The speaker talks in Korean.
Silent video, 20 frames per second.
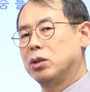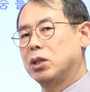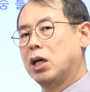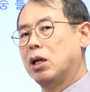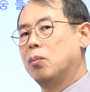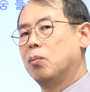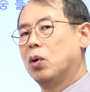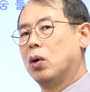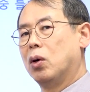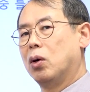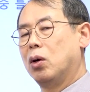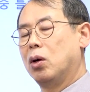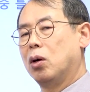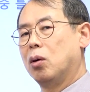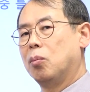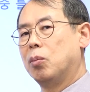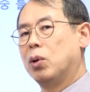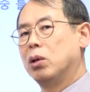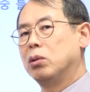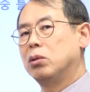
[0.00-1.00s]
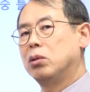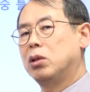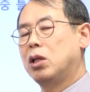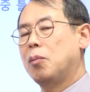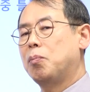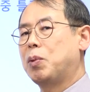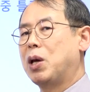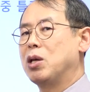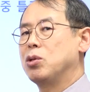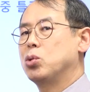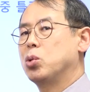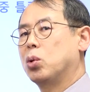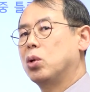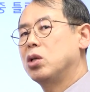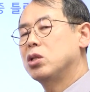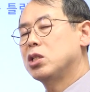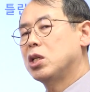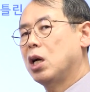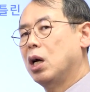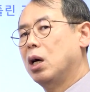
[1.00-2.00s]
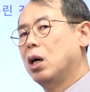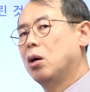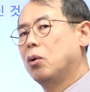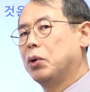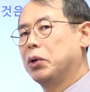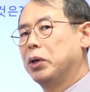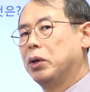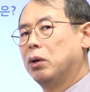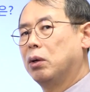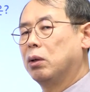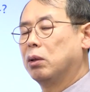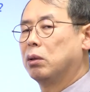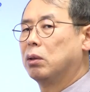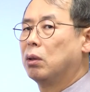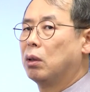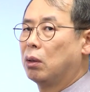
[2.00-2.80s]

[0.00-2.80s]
잘 먹어요. 먹는데 뱃속이 차가워요.